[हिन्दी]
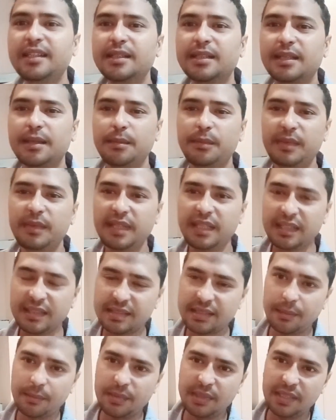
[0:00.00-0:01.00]
कि मेरे
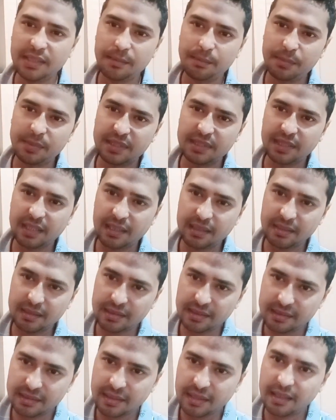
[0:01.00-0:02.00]
सामने 50
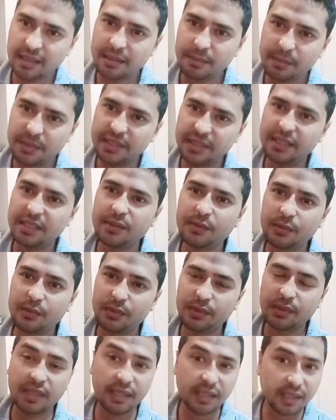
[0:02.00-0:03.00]
से 60 बंदे
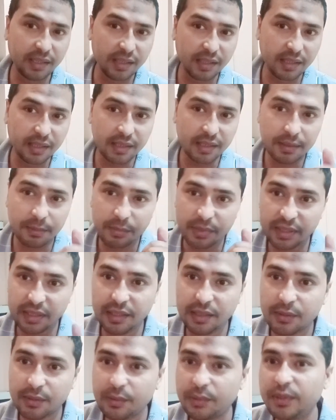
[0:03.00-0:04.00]
गुजरे एक
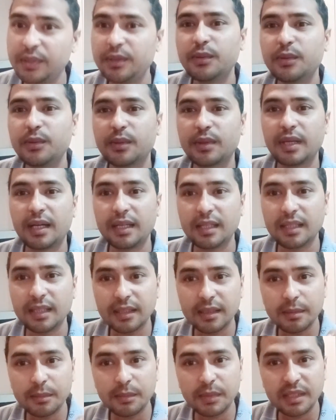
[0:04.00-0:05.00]
बंदे को नहीं रोका
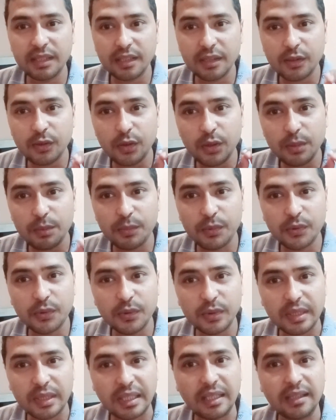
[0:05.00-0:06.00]
एक बंदे को
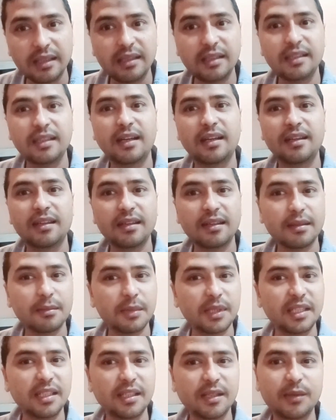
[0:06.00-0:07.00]
डिपोर्ट नहीं किया एक
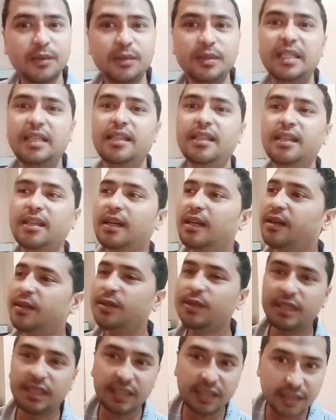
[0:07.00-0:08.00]
बंदे को ये नहीं कहा और
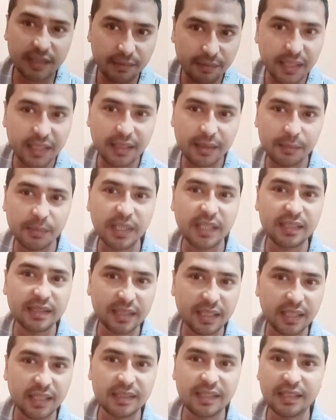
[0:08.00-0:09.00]
शीशे वाले कमरे
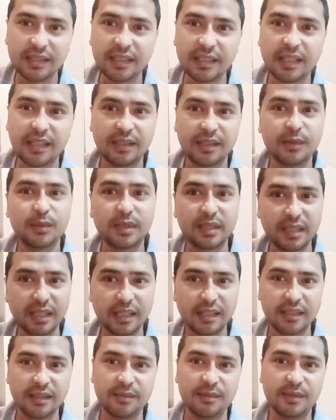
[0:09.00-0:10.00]
चला जा जाके उ
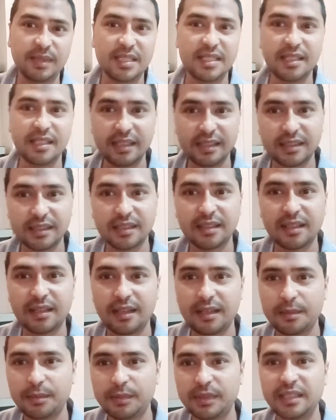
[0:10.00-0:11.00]
जाके इन्वेस्टिगेशन करा
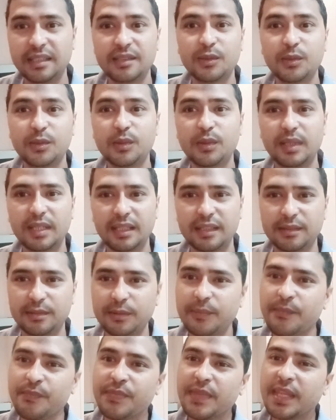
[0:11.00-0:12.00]
अपनी कितों आया तू
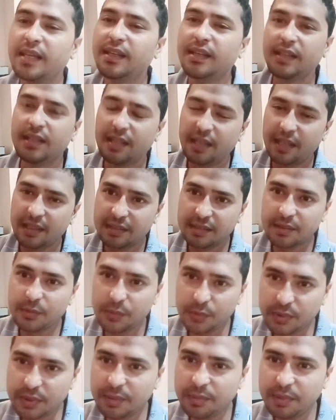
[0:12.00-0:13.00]
ऐसा
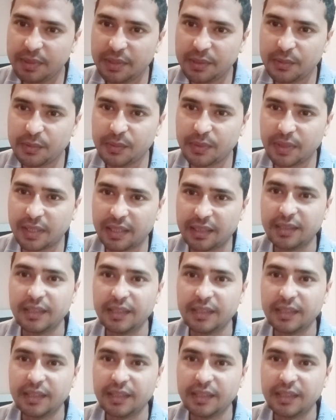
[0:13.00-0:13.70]
कुछ भी नहीं हुआ